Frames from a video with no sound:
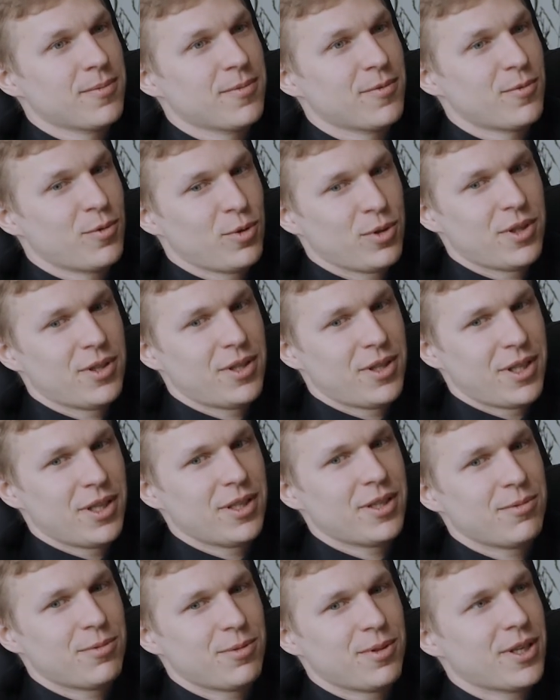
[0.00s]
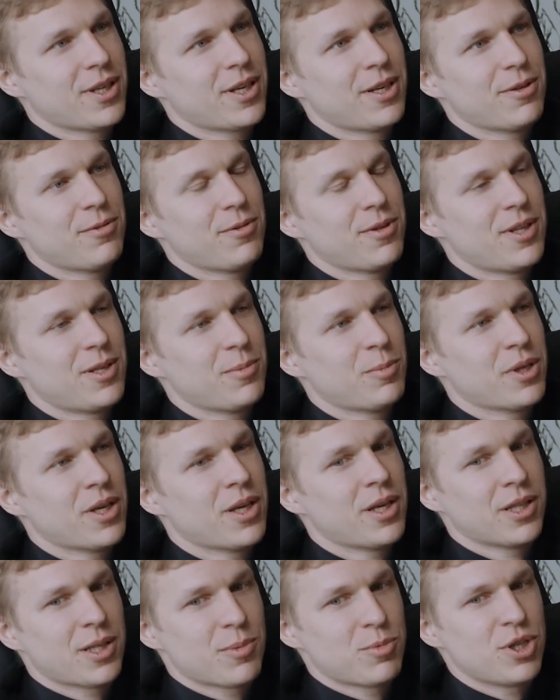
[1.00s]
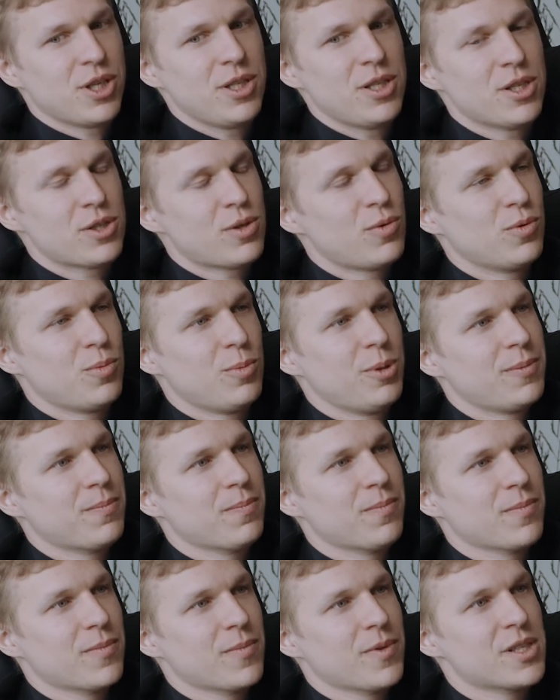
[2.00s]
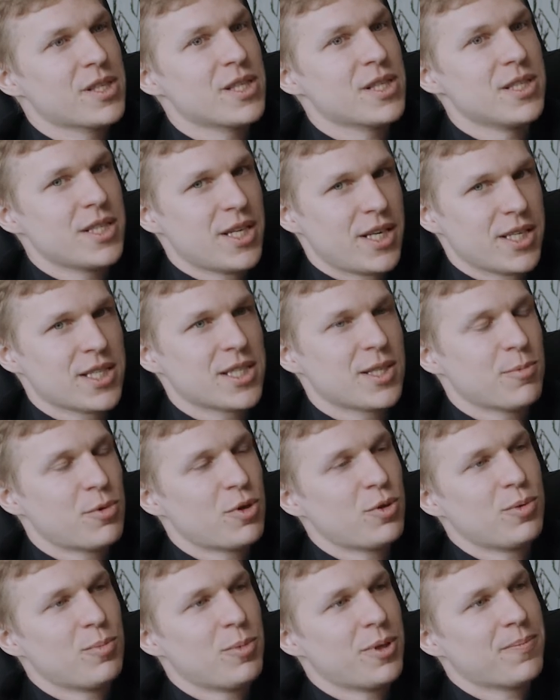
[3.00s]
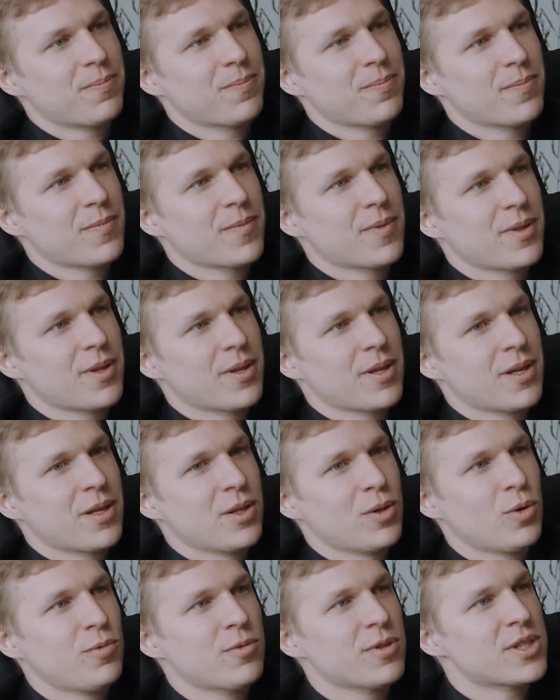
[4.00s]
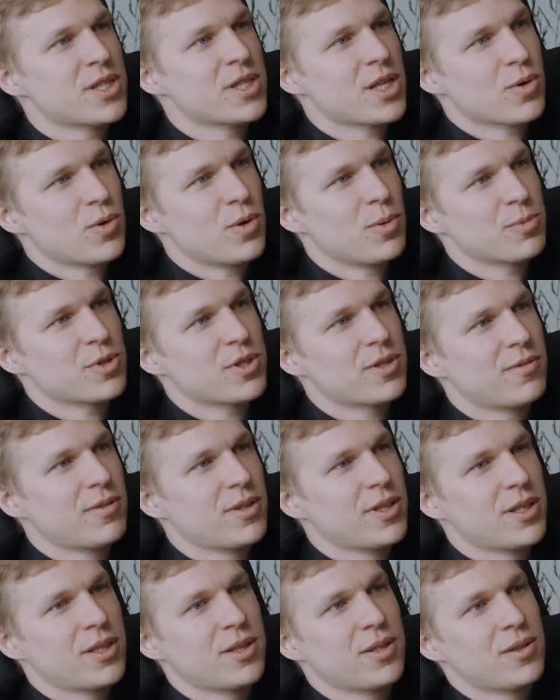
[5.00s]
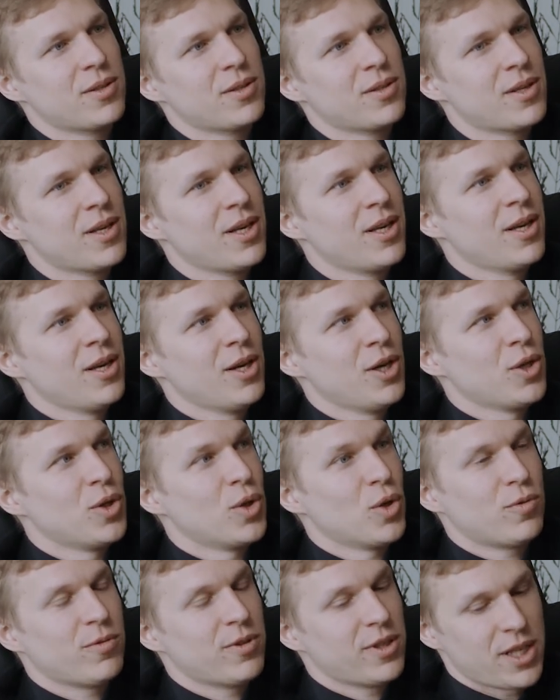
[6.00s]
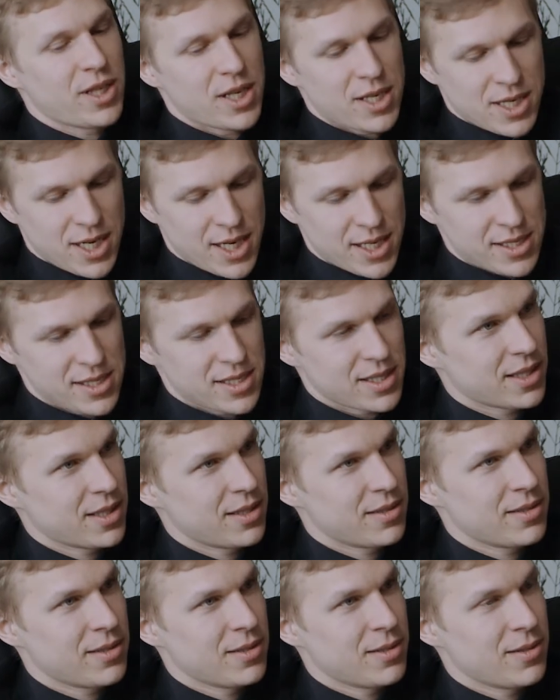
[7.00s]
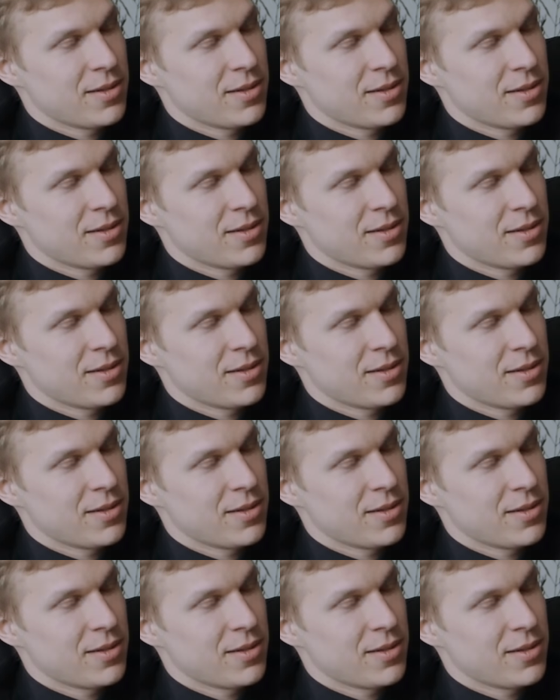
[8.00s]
Вот эта фотография для меня, это общение с людьми, с интересными людьми. Mm, Новые знакомства, новые локации.